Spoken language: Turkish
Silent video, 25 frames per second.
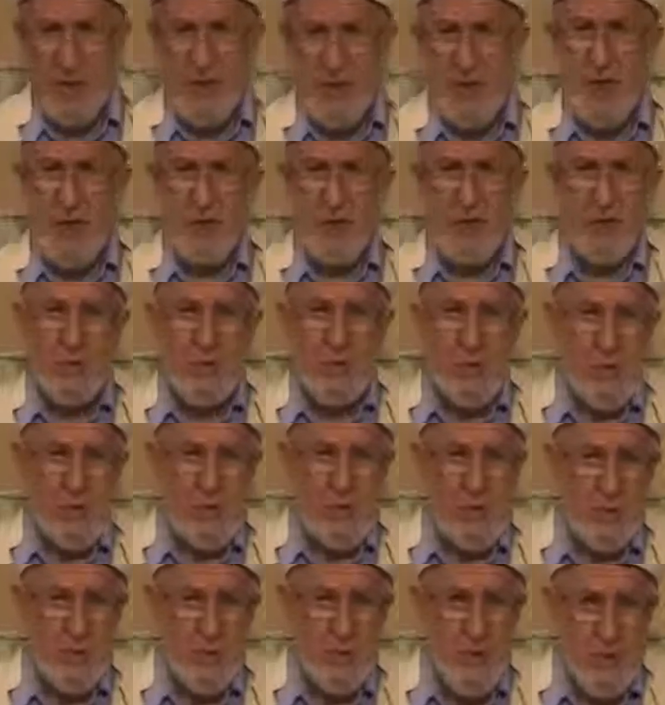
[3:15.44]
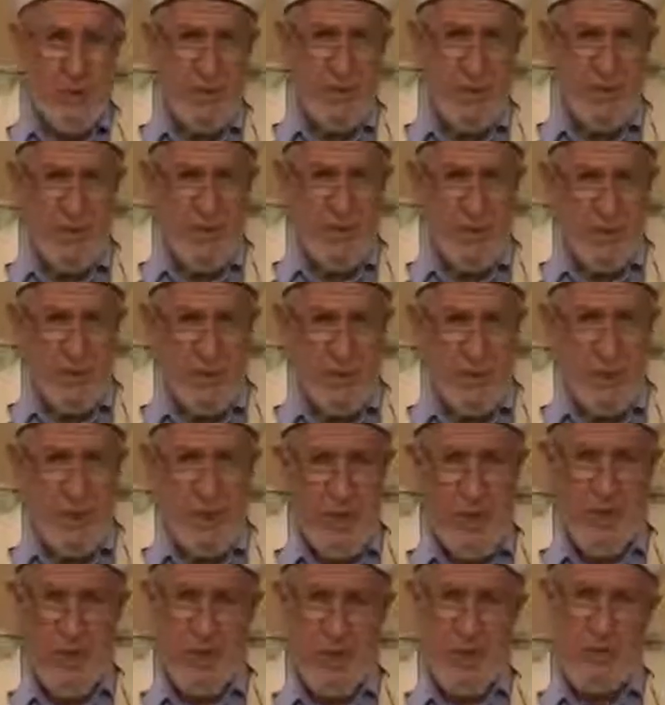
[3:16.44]
İnnehu leküm aduvun
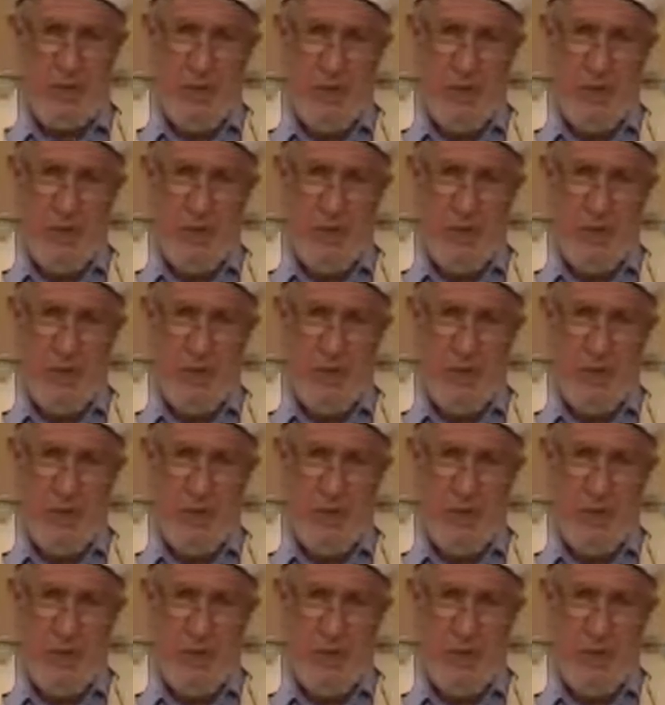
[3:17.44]
mübin.